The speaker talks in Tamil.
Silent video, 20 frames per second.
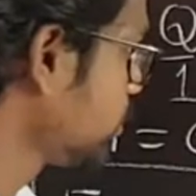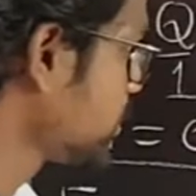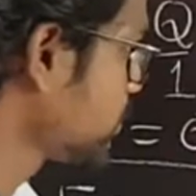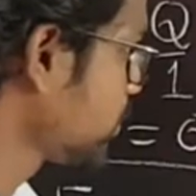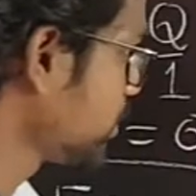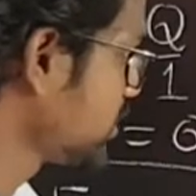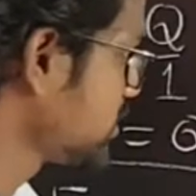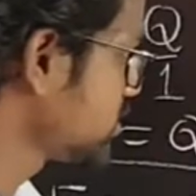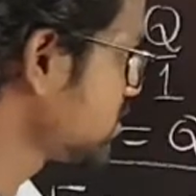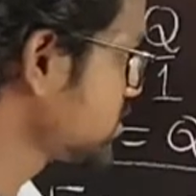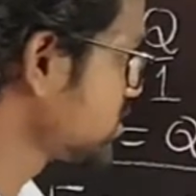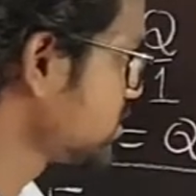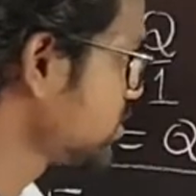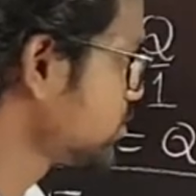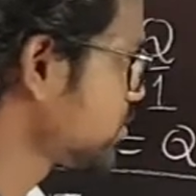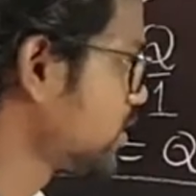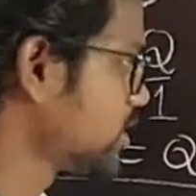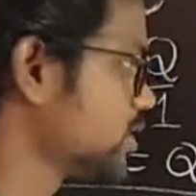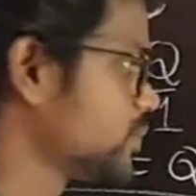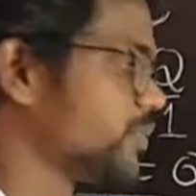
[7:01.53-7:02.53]
ஒன் பாயிண்ட் சிக்ஸ்
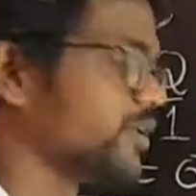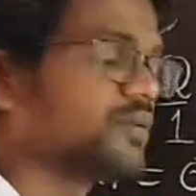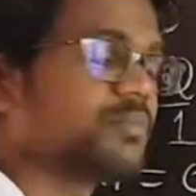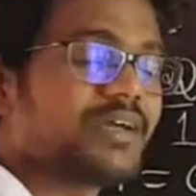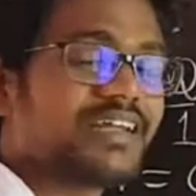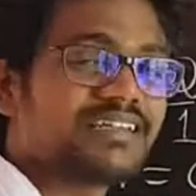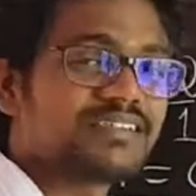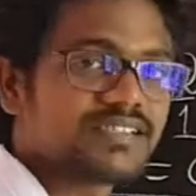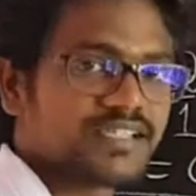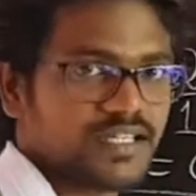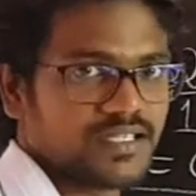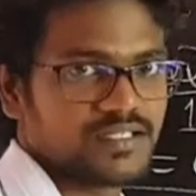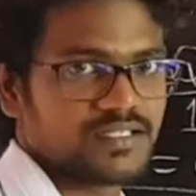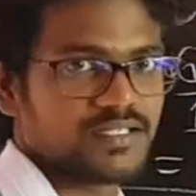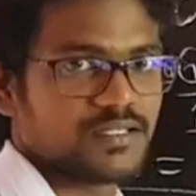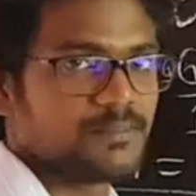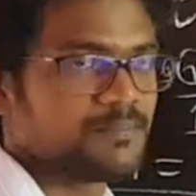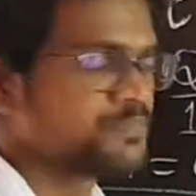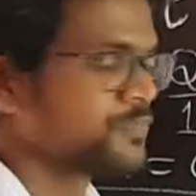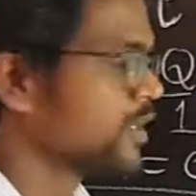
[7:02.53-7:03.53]
இன்ட் டுவெண்ட்டி பவர் மைனஸ்
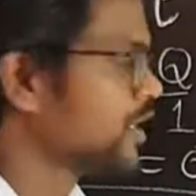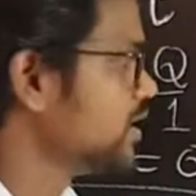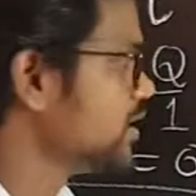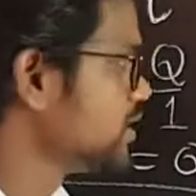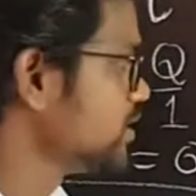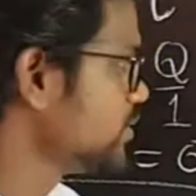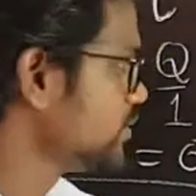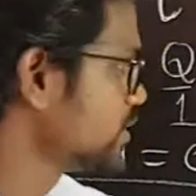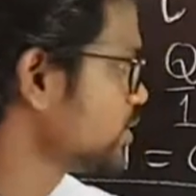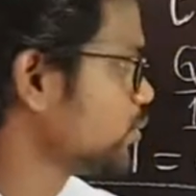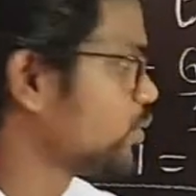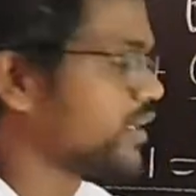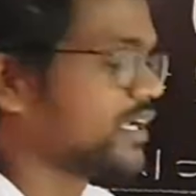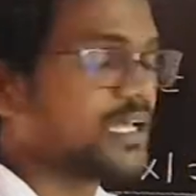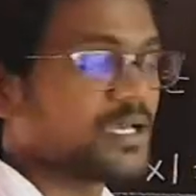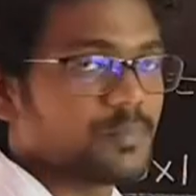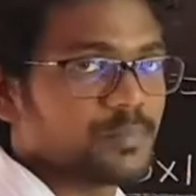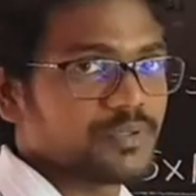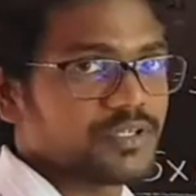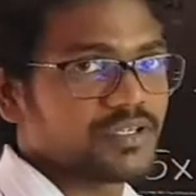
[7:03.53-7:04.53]
நைன்டீன் இது வந்து ஒன்
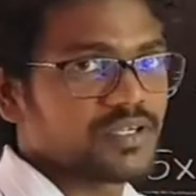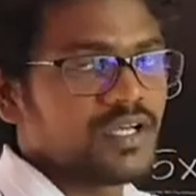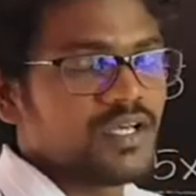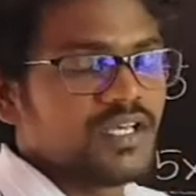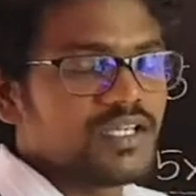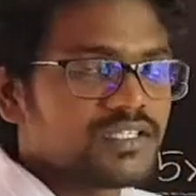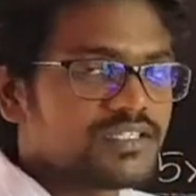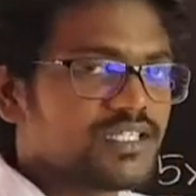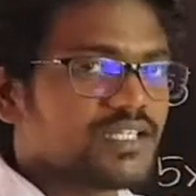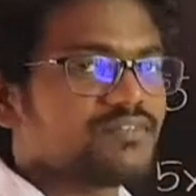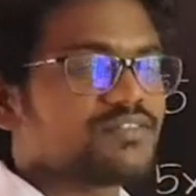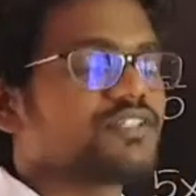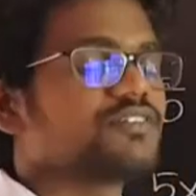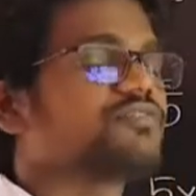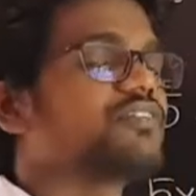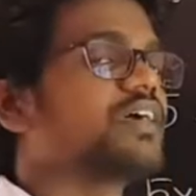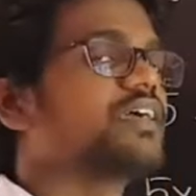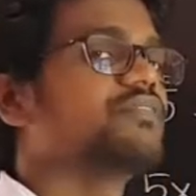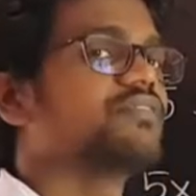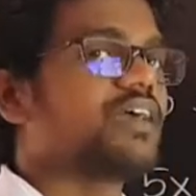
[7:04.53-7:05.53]
ஆம்பேர் இதே வந்து
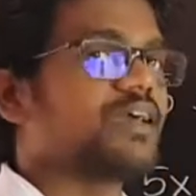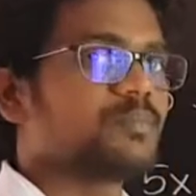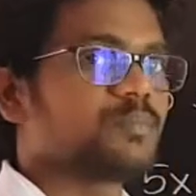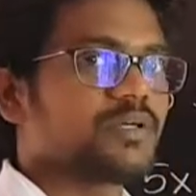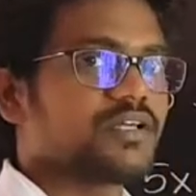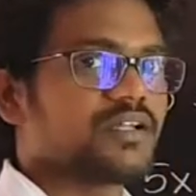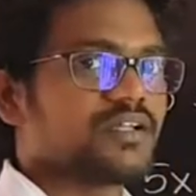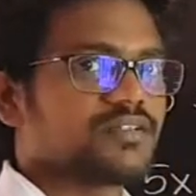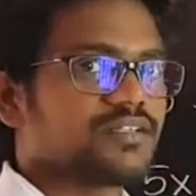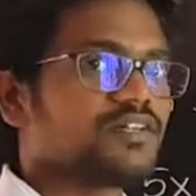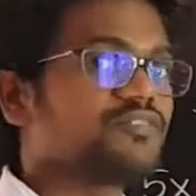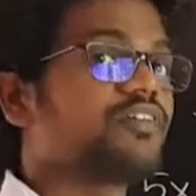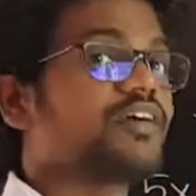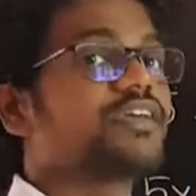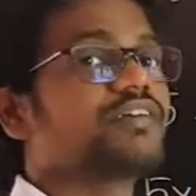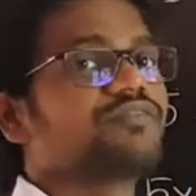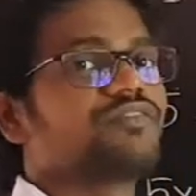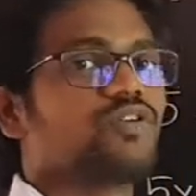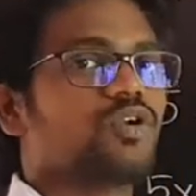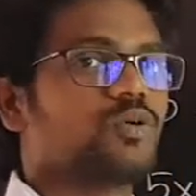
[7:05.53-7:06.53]
ஃபைவ் ஆம்பேராக இருந்தால்
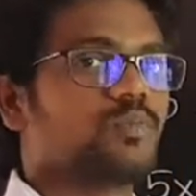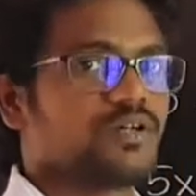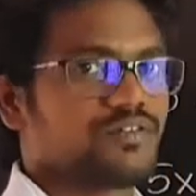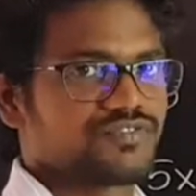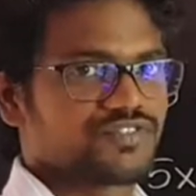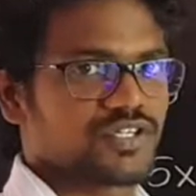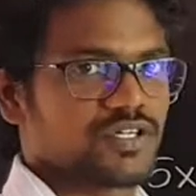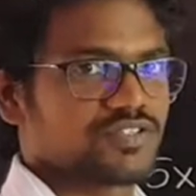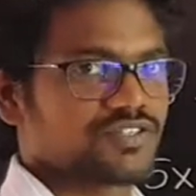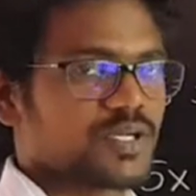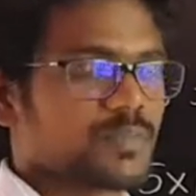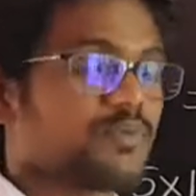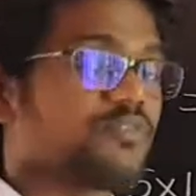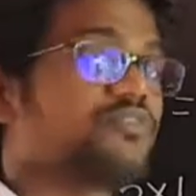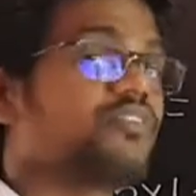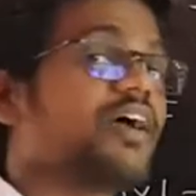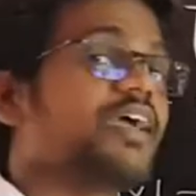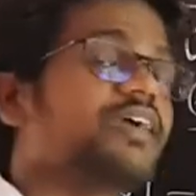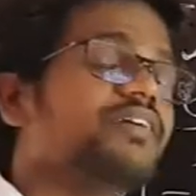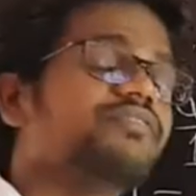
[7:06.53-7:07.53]
ஃபைவ் கூலும் ஆஃப் சார்ஜ் அப்போ
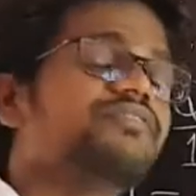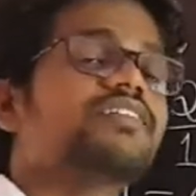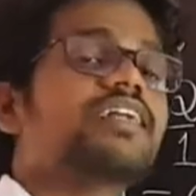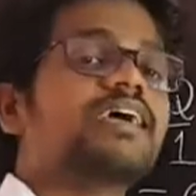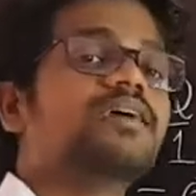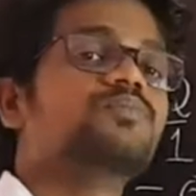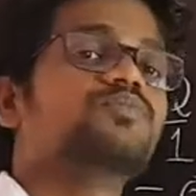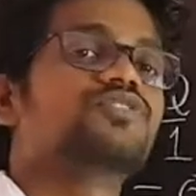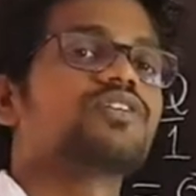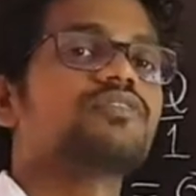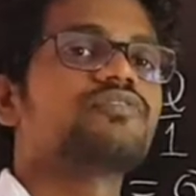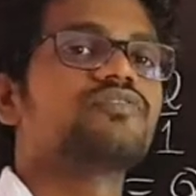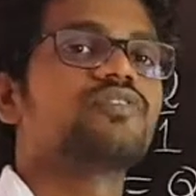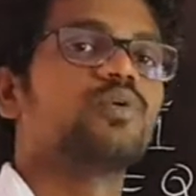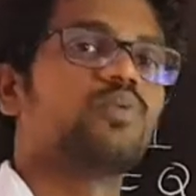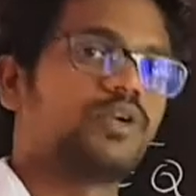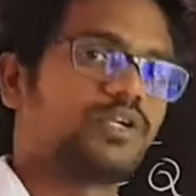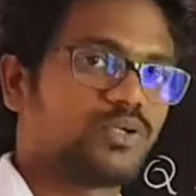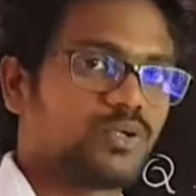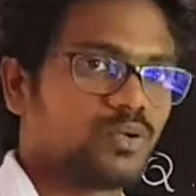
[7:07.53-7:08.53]
ஃபைவ் டைம்ஸ் ஆஃப்
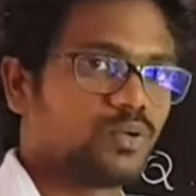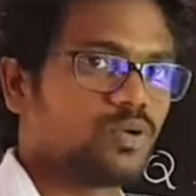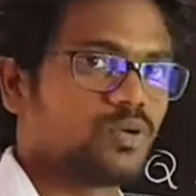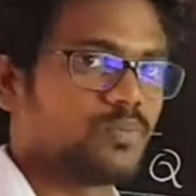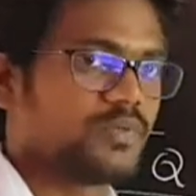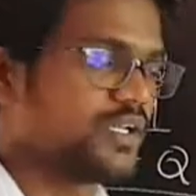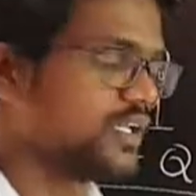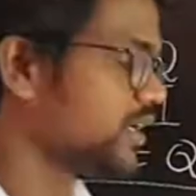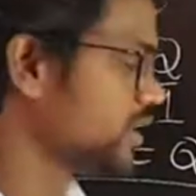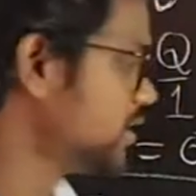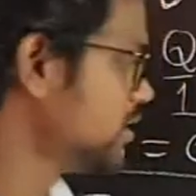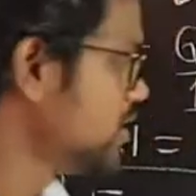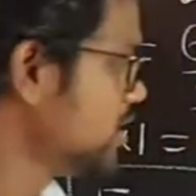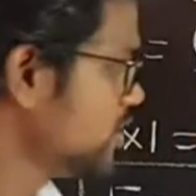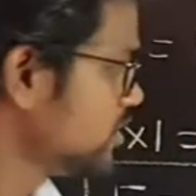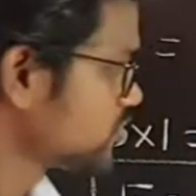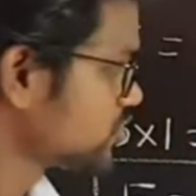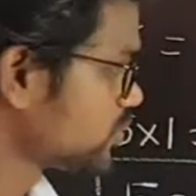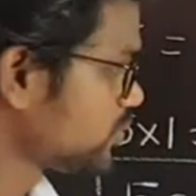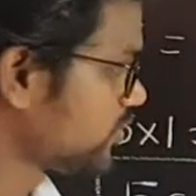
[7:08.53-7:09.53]
ஒன் கூலும் இல்லையா
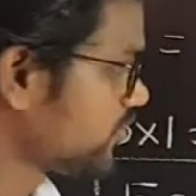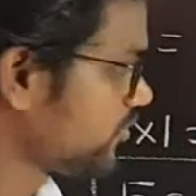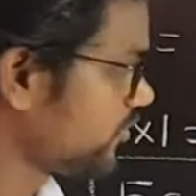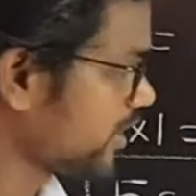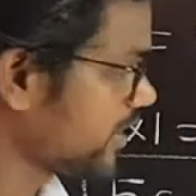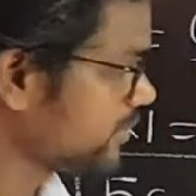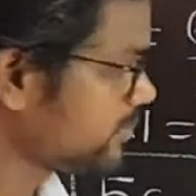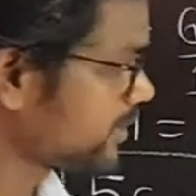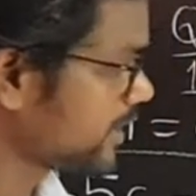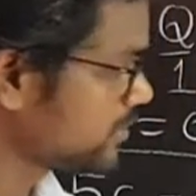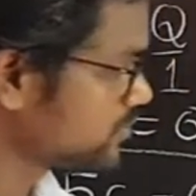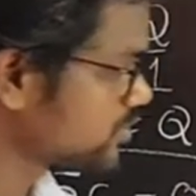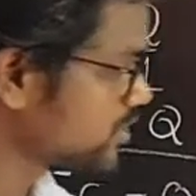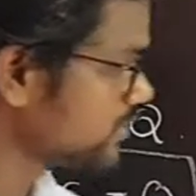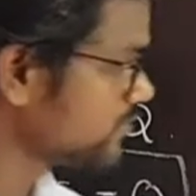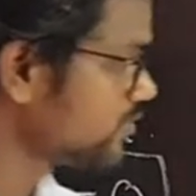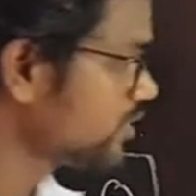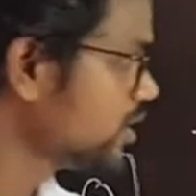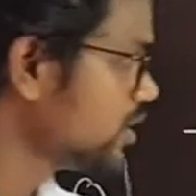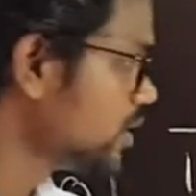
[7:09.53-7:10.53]
ஸோ அப்போ ஃபைவ் டைம்ஸ்
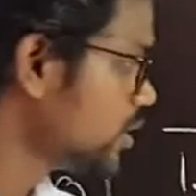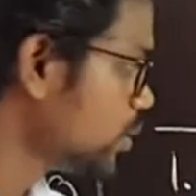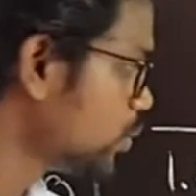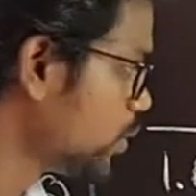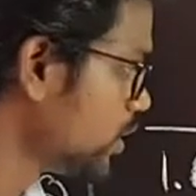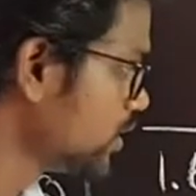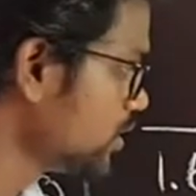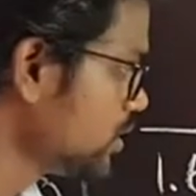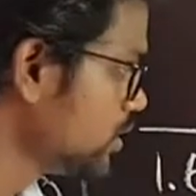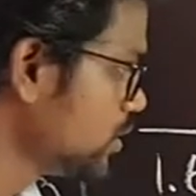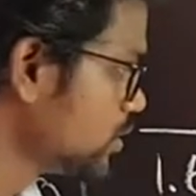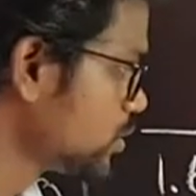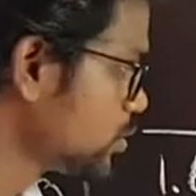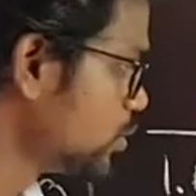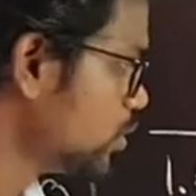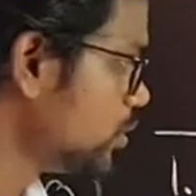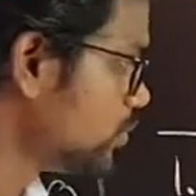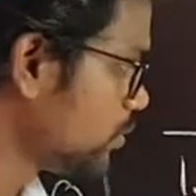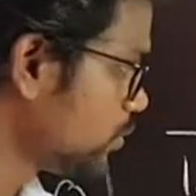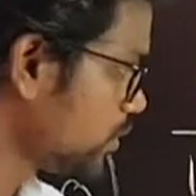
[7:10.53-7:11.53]
ஆஃப் ஒன்
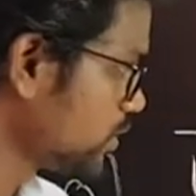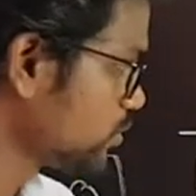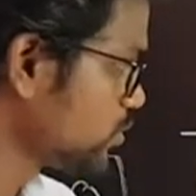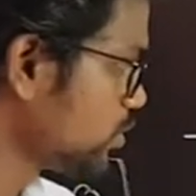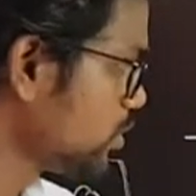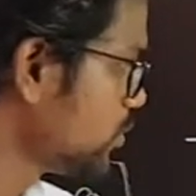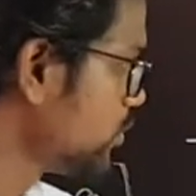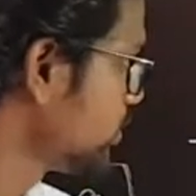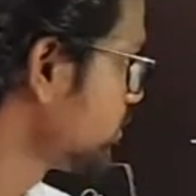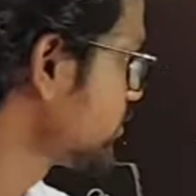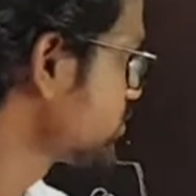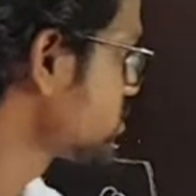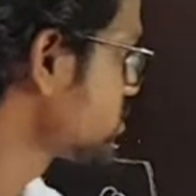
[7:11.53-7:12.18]
கூலும் ஒன் கூலும் ஒரு